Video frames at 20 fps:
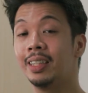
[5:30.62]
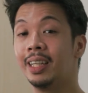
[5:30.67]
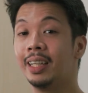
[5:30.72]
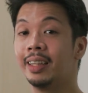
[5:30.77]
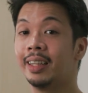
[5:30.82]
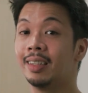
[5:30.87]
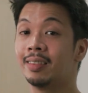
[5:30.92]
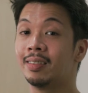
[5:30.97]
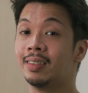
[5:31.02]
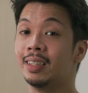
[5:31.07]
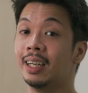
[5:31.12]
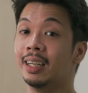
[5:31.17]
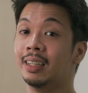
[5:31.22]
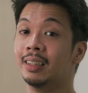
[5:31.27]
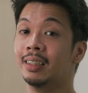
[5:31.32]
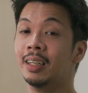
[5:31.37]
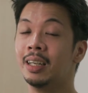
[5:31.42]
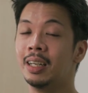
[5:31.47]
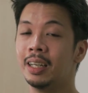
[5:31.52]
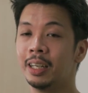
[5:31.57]
details na yan,
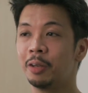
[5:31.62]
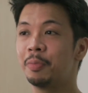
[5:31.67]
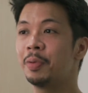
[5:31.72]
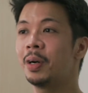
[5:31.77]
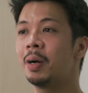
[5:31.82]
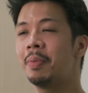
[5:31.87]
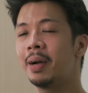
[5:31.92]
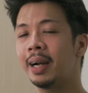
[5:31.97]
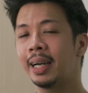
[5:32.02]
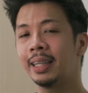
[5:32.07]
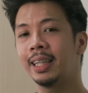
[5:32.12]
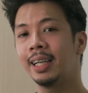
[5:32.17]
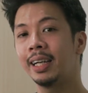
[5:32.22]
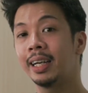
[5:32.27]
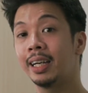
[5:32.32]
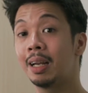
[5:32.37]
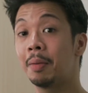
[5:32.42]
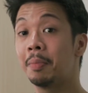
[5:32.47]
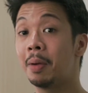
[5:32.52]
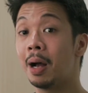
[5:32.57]
yung mga bagay
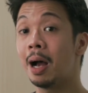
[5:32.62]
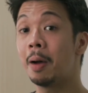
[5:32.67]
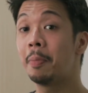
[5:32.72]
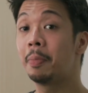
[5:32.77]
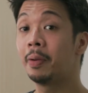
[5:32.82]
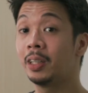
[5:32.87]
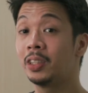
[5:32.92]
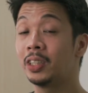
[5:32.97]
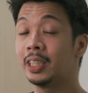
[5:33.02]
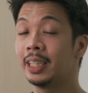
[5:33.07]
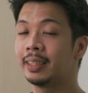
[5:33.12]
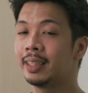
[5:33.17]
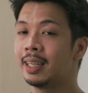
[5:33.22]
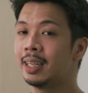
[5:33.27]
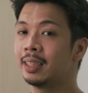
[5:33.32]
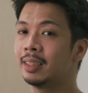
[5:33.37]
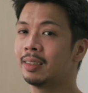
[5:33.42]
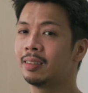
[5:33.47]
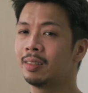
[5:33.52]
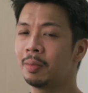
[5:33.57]
talaga na ma-appreciate
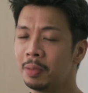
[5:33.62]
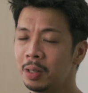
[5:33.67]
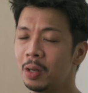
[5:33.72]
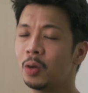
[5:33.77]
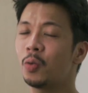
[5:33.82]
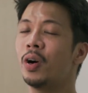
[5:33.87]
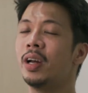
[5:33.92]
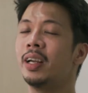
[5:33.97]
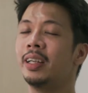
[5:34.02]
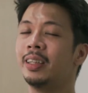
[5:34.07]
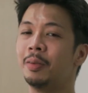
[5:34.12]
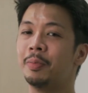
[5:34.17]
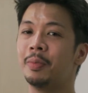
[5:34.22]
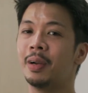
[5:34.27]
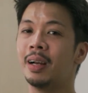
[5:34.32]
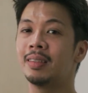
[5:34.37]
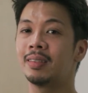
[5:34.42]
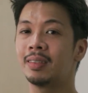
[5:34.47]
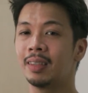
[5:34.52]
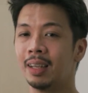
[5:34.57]
natin sa mga quality
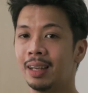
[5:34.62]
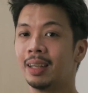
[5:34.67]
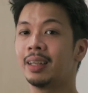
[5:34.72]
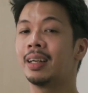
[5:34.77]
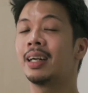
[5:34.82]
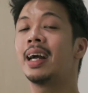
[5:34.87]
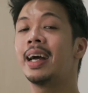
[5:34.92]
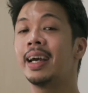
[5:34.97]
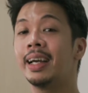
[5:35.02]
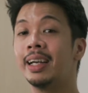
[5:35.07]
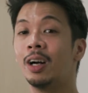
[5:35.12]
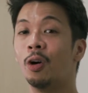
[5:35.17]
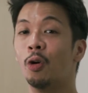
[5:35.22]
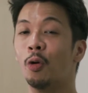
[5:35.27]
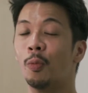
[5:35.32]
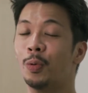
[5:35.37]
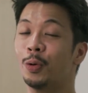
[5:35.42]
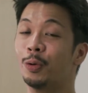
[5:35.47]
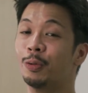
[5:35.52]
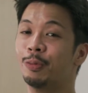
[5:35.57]
brands kagaya ng
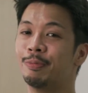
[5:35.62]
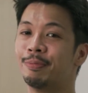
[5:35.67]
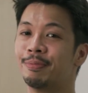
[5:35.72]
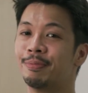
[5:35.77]
Oppo.